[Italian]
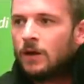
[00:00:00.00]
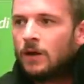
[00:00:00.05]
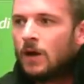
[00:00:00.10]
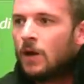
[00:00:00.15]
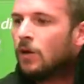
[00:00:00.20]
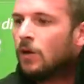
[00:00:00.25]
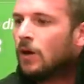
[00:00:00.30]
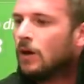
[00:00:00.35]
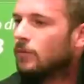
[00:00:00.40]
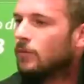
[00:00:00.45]
è
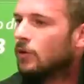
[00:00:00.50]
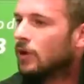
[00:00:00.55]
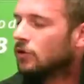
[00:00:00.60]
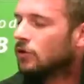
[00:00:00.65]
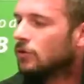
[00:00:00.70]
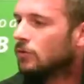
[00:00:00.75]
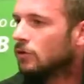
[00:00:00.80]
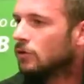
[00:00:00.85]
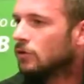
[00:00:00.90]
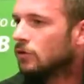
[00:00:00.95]
un
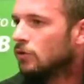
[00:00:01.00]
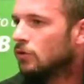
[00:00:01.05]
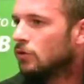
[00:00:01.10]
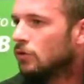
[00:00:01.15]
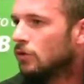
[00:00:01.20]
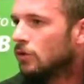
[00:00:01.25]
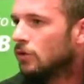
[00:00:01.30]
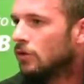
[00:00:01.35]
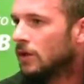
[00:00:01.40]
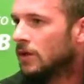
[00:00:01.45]
campionato molto
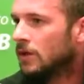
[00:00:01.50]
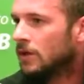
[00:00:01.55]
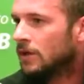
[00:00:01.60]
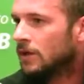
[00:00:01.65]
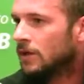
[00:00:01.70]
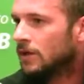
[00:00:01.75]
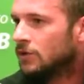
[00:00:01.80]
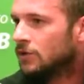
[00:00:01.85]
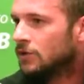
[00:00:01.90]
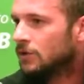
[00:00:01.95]
lungo
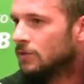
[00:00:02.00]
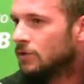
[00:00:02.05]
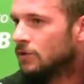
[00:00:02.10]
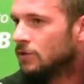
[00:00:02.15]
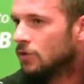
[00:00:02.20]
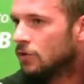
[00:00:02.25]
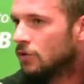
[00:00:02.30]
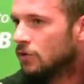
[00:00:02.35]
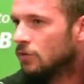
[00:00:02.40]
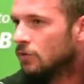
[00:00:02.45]
e c'è
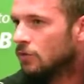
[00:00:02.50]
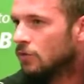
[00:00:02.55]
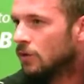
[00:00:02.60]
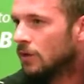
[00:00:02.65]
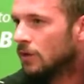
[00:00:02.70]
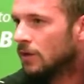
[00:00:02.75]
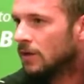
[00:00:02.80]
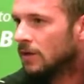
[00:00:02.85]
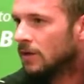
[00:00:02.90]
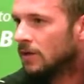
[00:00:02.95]
bisogno
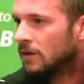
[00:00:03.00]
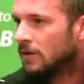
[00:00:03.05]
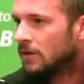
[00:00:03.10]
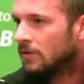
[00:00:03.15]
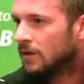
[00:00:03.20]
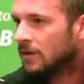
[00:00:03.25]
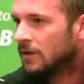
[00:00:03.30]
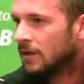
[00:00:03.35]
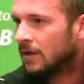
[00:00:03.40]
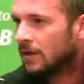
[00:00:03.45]
comunque di
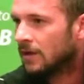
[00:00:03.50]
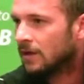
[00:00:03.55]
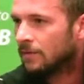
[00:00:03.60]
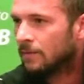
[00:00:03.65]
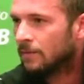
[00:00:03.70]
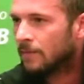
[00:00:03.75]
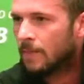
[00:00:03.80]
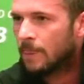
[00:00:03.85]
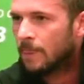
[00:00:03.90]
rifiatare.